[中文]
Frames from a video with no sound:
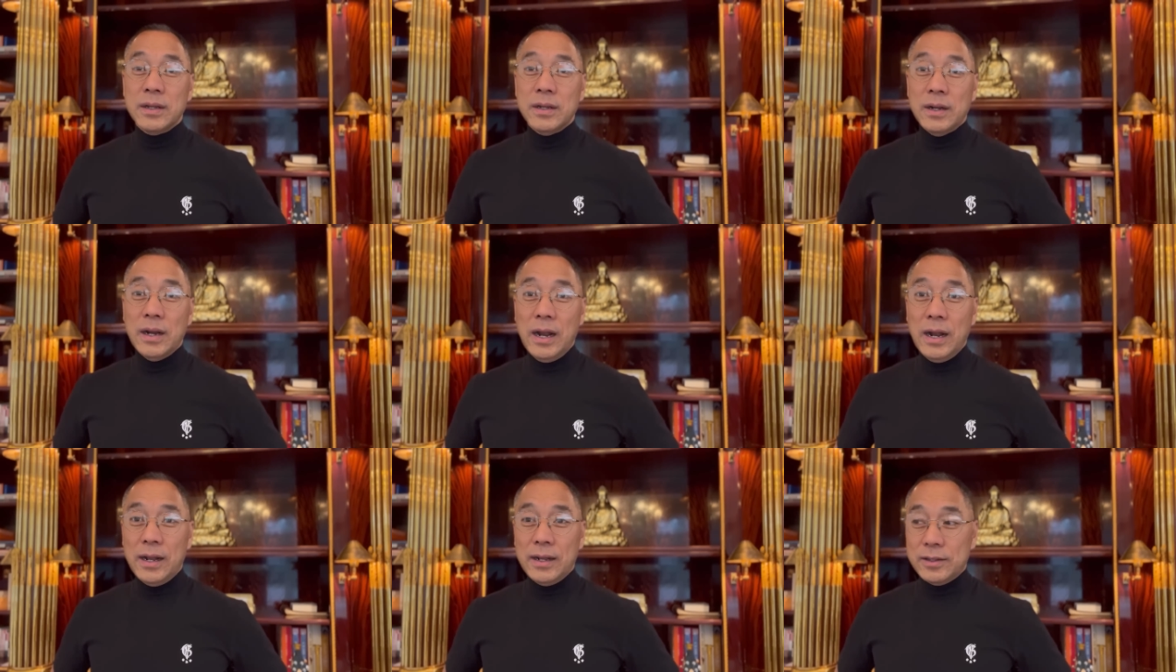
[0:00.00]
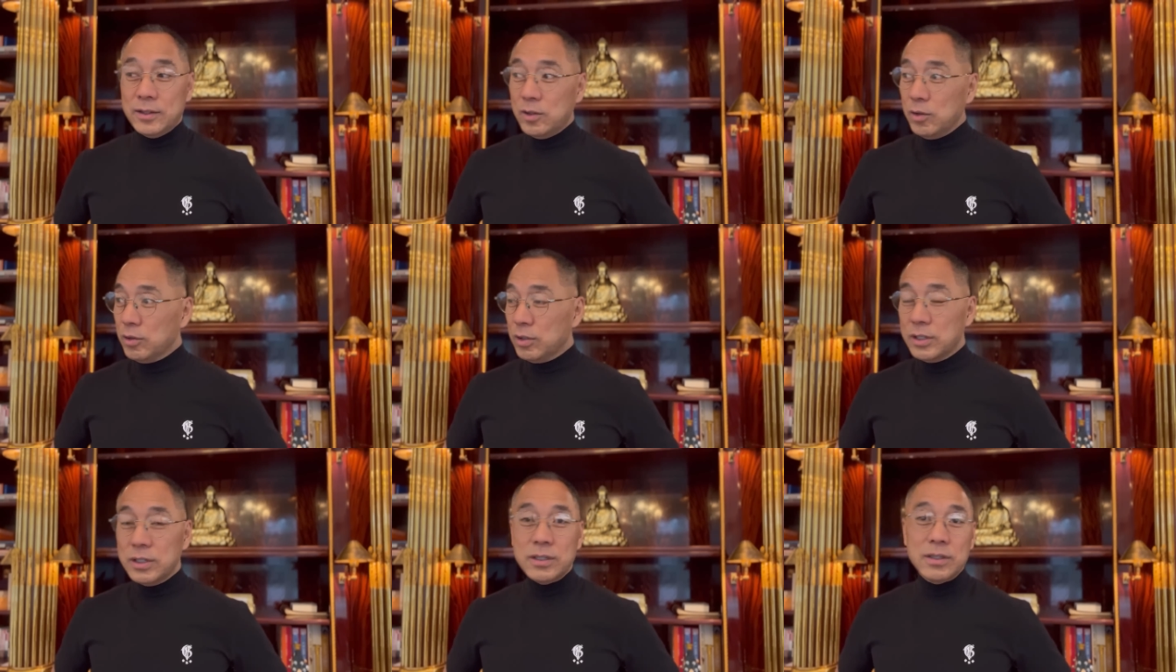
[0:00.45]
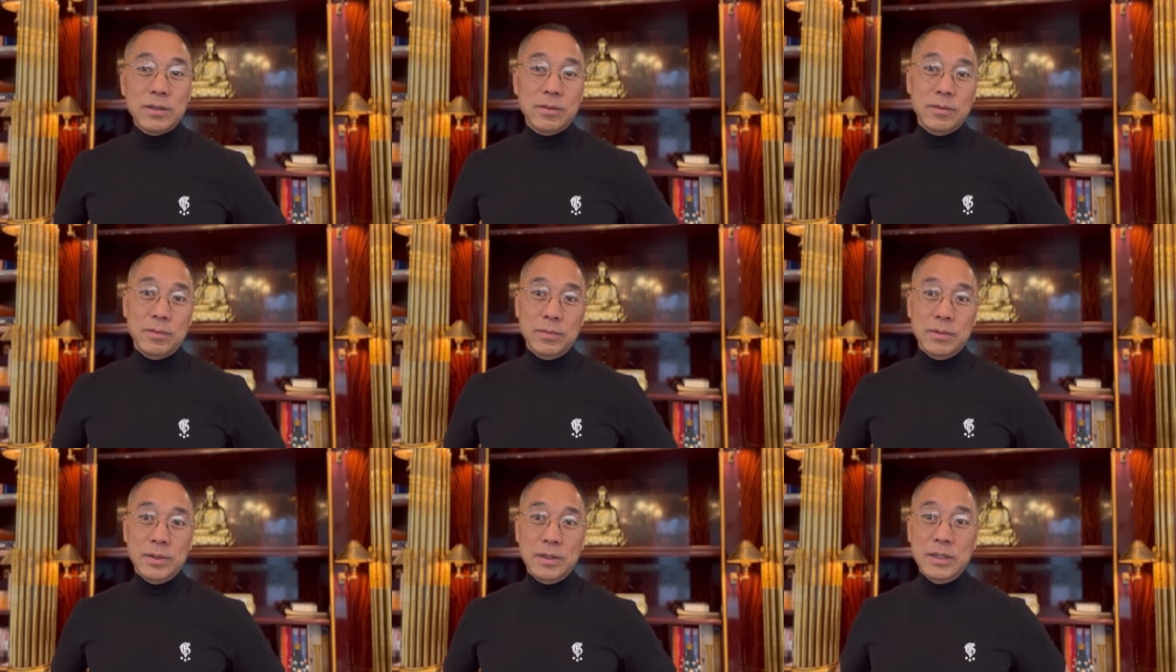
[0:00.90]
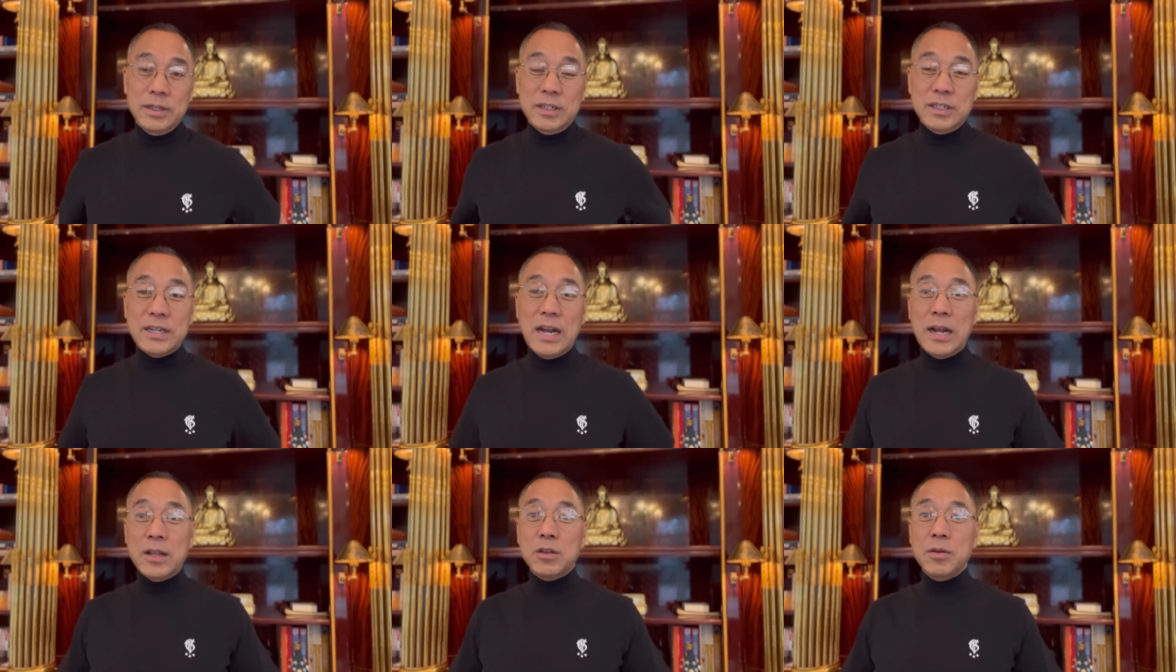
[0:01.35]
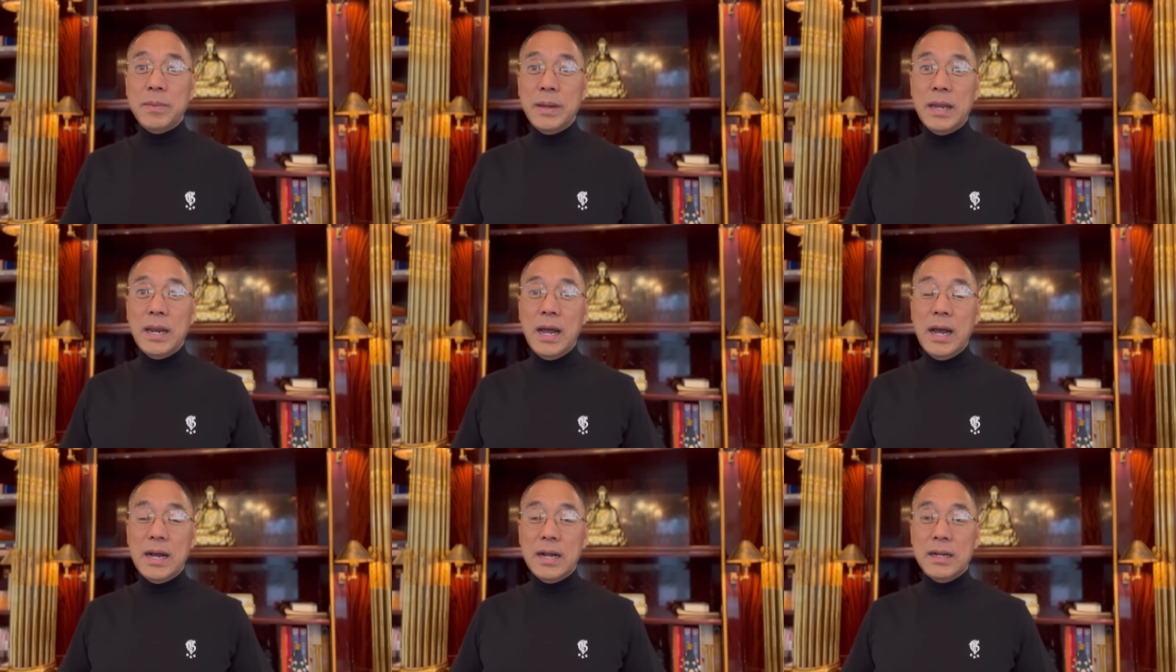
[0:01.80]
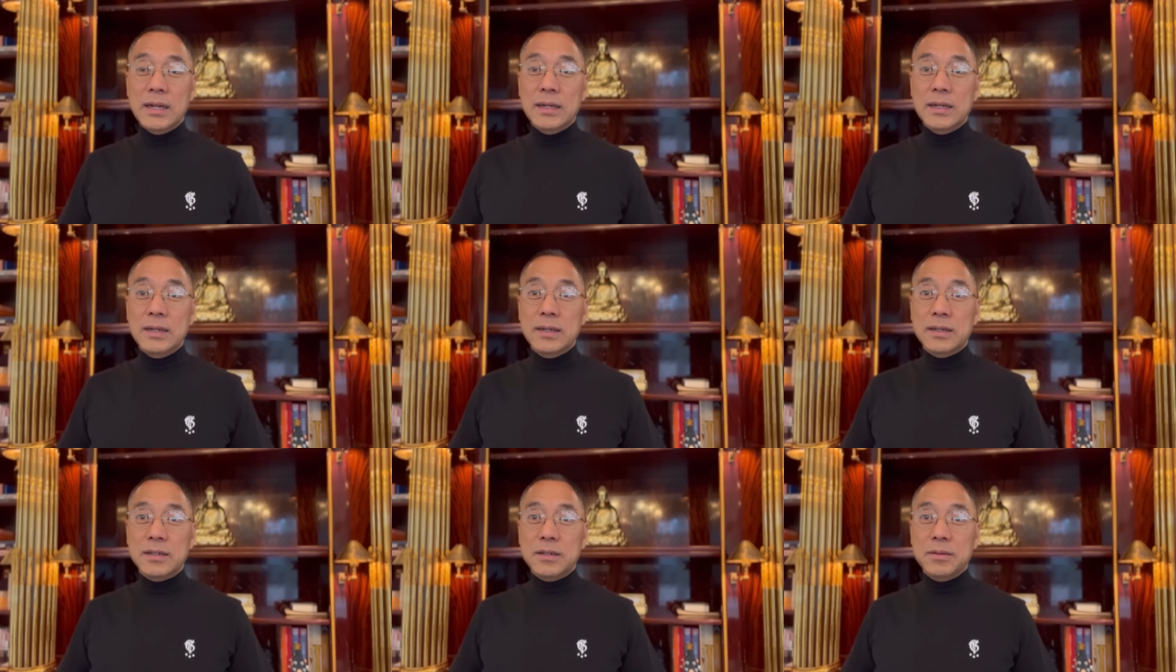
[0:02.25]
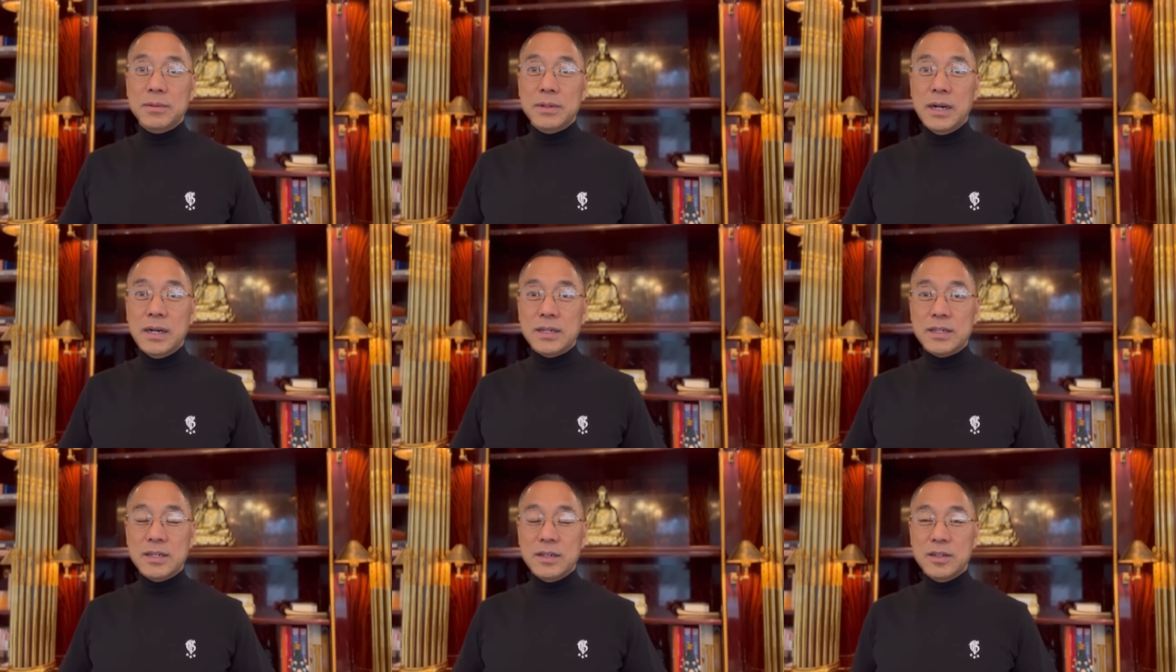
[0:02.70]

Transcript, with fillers: 啊，就是啥都没了，是不是？